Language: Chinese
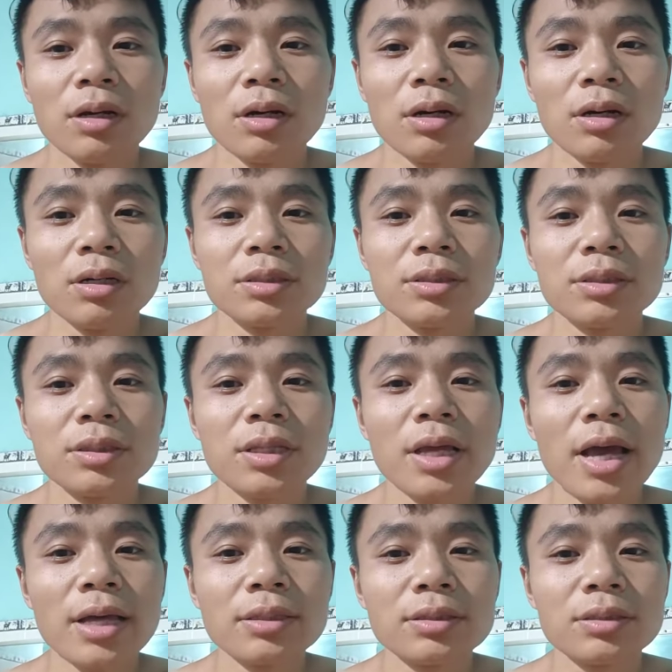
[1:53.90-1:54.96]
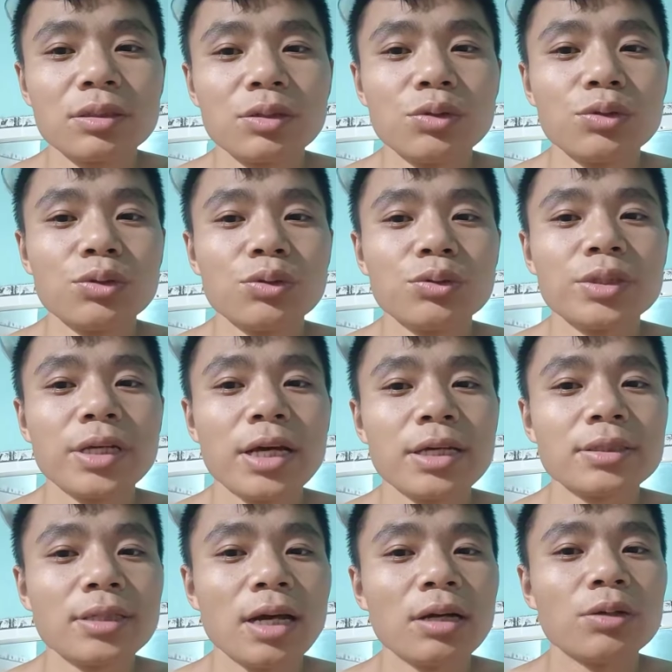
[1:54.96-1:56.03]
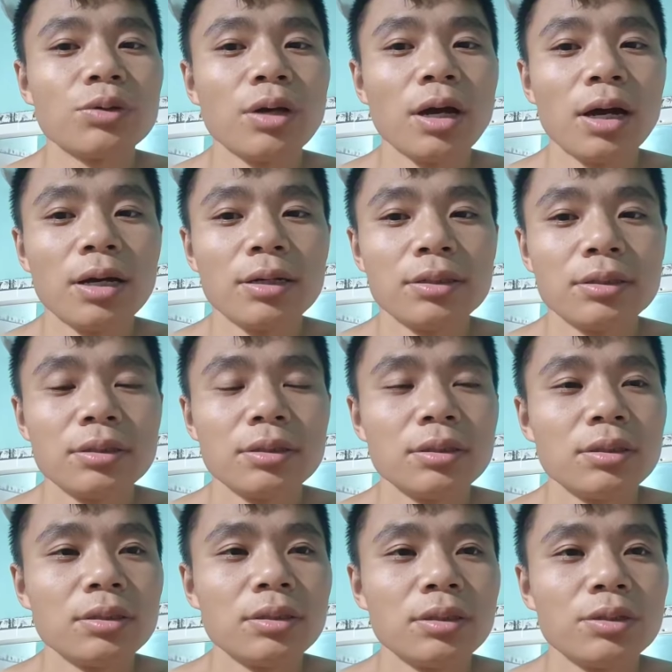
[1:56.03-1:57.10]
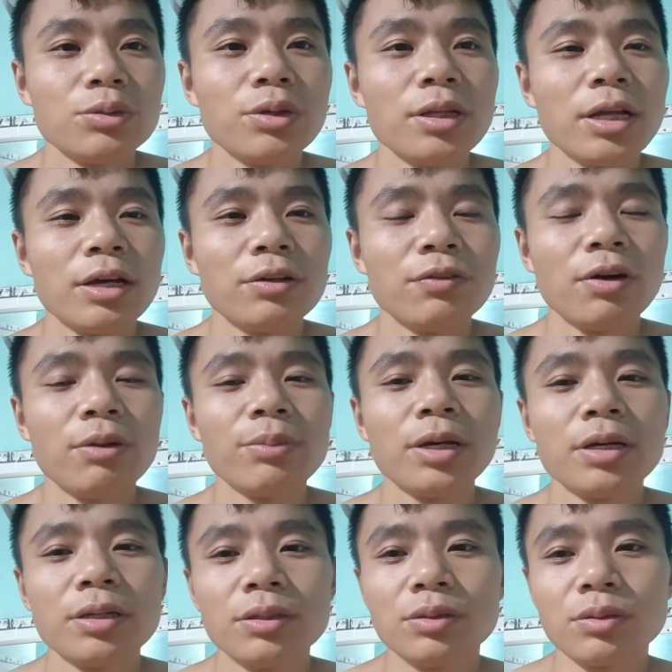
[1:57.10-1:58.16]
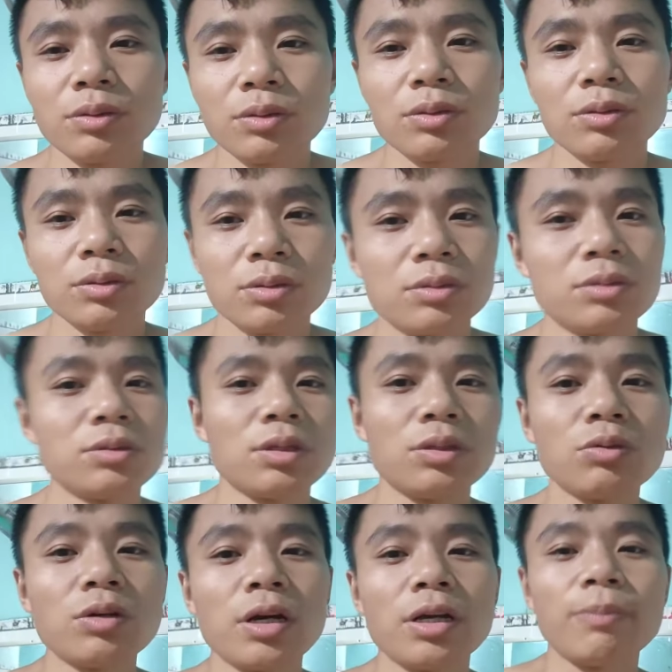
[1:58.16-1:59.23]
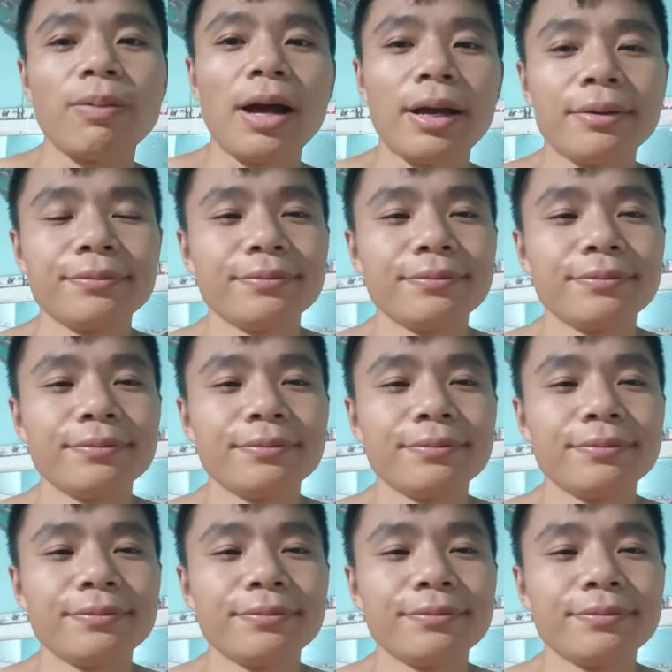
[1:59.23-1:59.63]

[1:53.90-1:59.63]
呃，电子旅游签三个月啊，越南方面也都可以办。